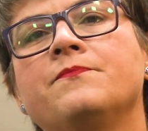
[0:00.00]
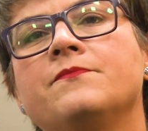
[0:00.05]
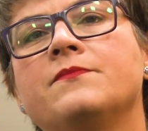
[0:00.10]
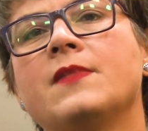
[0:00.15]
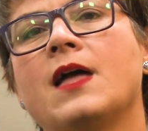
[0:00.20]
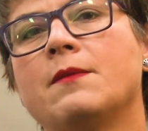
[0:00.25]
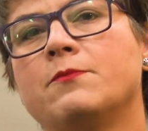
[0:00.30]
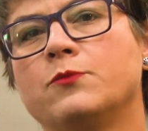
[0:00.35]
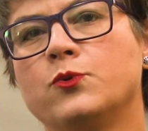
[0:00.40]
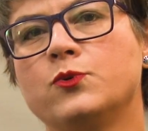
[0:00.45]

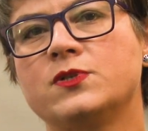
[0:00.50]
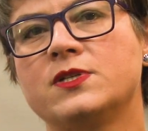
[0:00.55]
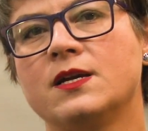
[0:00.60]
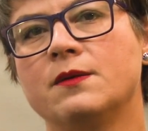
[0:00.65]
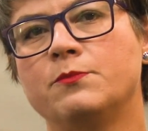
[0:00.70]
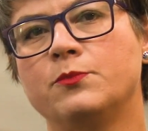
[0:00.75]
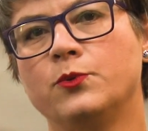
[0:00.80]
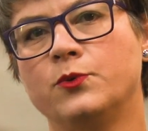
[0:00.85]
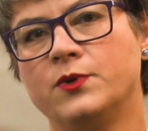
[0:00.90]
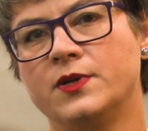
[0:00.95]
na
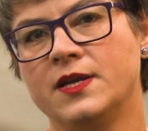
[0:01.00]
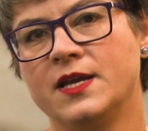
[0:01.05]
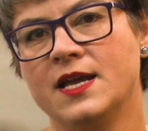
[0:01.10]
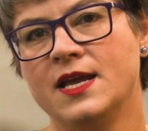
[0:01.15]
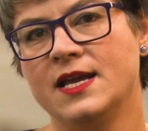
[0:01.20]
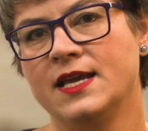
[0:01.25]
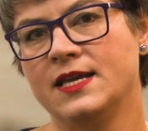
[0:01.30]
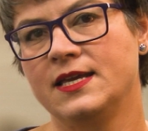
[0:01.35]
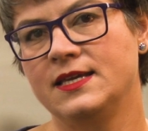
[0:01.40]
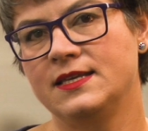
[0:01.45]
busca por
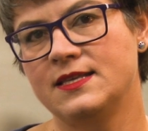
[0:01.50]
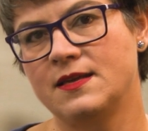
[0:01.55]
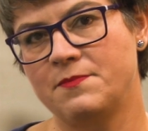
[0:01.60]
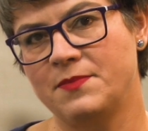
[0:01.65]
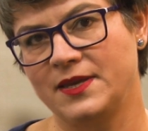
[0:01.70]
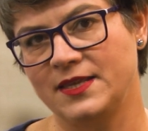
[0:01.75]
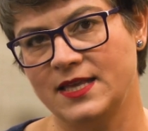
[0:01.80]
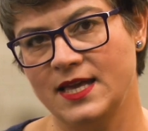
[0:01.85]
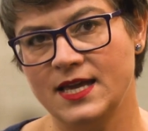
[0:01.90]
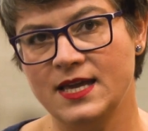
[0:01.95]

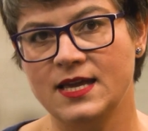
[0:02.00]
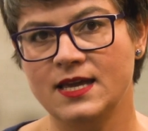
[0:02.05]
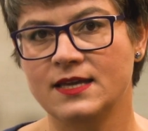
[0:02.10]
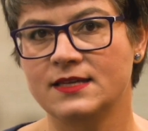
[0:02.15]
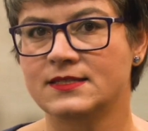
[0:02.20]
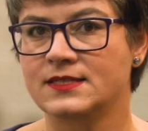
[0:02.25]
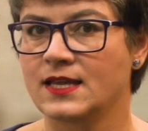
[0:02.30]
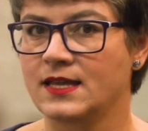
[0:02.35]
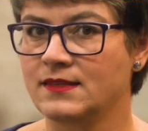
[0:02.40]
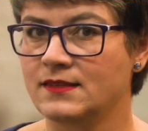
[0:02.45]

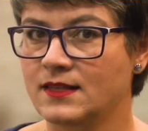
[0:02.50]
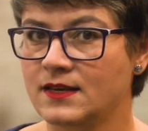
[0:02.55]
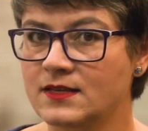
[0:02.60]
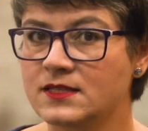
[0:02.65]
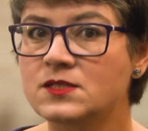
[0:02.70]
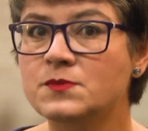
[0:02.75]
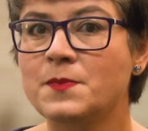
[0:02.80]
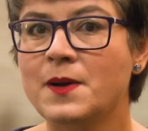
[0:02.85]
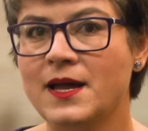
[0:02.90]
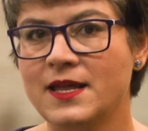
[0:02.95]
independência e
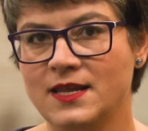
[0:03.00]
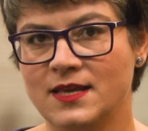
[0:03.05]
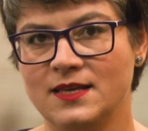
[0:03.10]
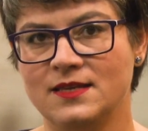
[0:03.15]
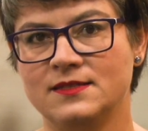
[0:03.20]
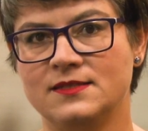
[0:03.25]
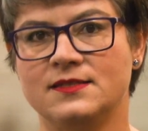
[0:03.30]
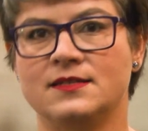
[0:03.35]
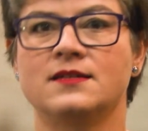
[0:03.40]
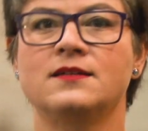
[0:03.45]

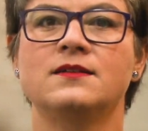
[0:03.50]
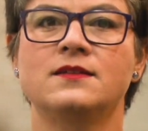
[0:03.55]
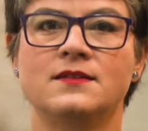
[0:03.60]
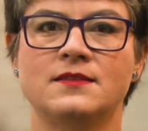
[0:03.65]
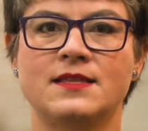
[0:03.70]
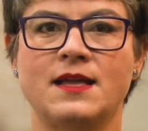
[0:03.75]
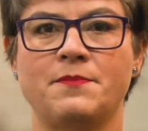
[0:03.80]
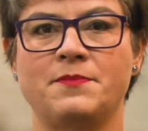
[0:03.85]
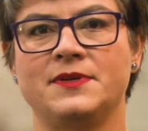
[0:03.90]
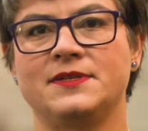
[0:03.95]
transparência
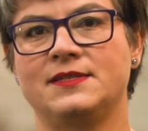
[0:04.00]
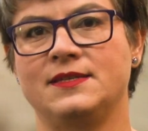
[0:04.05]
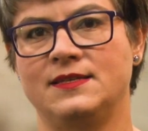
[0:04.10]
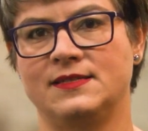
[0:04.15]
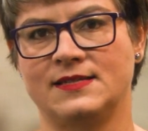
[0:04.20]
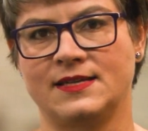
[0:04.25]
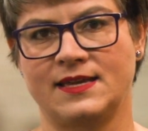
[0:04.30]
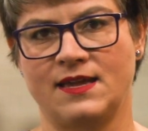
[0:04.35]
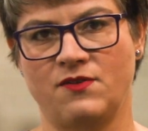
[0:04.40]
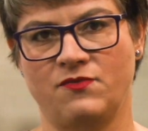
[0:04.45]
da
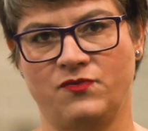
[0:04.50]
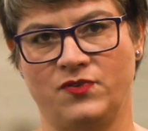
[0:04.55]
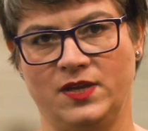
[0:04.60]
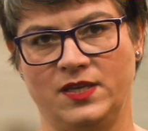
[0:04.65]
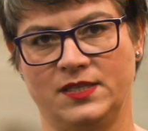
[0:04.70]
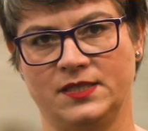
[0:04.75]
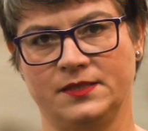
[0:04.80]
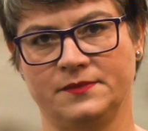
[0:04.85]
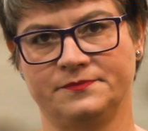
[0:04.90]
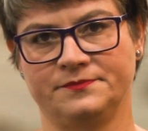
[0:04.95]
pesquisa que é
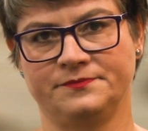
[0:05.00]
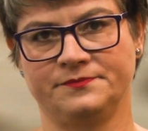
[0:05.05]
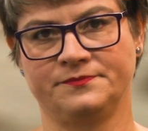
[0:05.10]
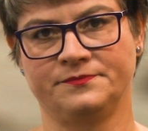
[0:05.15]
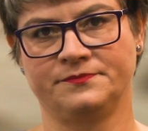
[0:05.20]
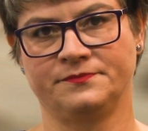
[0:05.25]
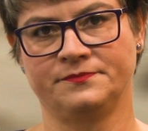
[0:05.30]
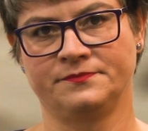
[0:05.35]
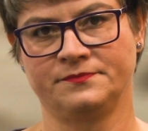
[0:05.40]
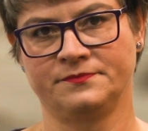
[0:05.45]
feita
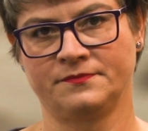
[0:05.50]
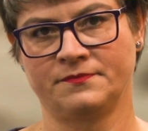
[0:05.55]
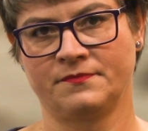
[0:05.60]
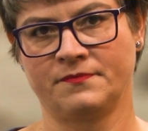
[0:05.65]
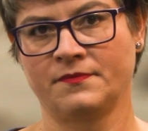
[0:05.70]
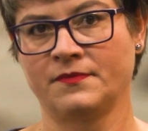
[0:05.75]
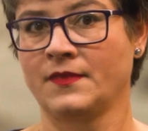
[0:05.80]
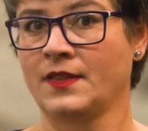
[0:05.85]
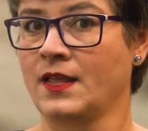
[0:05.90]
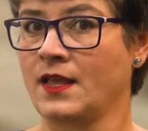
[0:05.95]

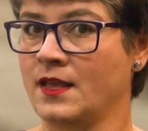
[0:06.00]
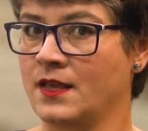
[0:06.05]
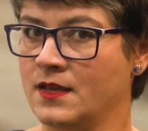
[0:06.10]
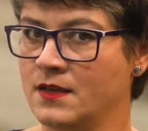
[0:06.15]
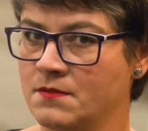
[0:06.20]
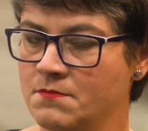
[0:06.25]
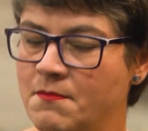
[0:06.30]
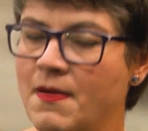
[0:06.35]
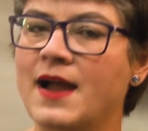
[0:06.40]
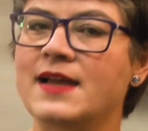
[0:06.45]

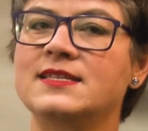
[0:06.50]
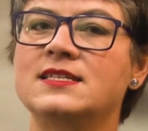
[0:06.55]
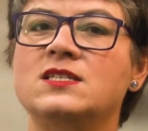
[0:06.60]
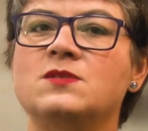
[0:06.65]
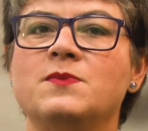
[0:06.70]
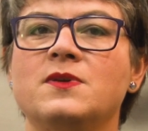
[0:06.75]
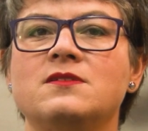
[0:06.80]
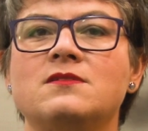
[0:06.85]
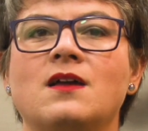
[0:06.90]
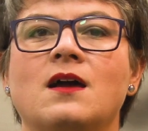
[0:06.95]
mais
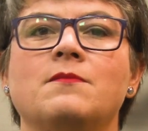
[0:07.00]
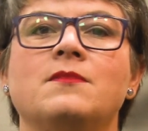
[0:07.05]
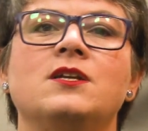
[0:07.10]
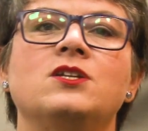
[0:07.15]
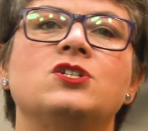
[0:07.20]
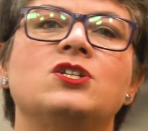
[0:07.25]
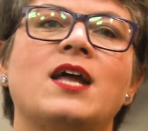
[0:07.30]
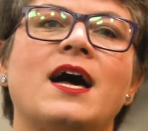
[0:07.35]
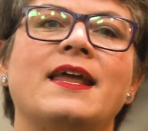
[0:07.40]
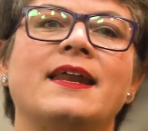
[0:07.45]

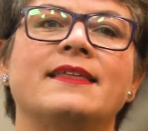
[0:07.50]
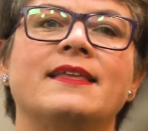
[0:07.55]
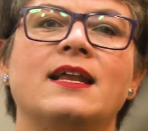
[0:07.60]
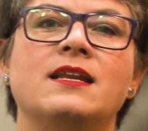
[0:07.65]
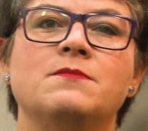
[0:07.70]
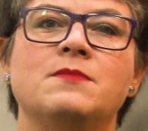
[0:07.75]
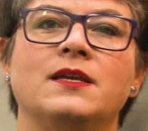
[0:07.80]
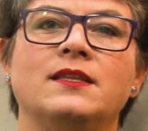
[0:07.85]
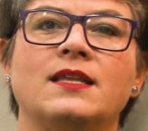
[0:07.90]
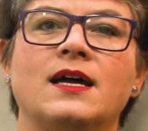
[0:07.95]
especificamente na área da
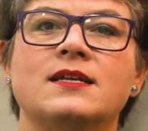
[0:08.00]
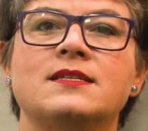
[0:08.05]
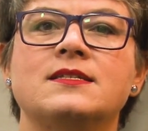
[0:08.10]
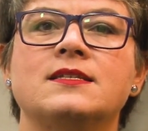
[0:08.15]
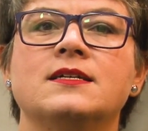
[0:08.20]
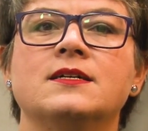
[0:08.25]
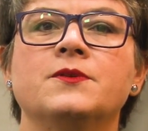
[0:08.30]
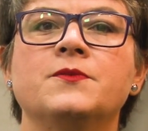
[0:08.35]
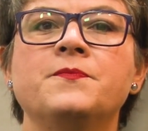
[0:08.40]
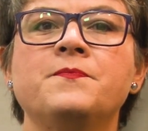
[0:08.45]

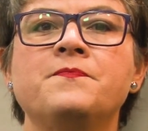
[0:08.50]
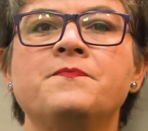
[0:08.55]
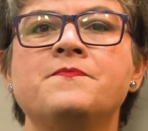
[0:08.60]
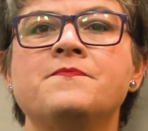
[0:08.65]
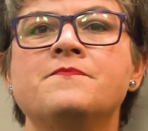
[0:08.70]
alimentação,